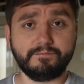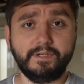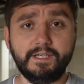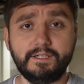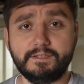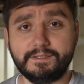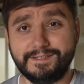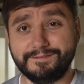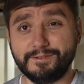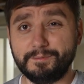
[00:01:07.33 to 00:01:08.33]
weil
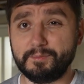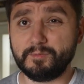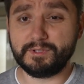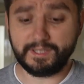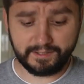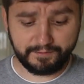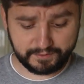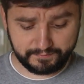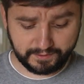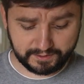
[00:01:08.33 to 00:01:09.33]
die Firma momentan
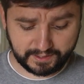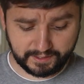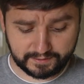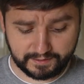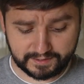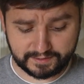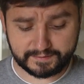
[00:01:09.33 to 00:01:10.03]
Lieferschwierigkeiten hat.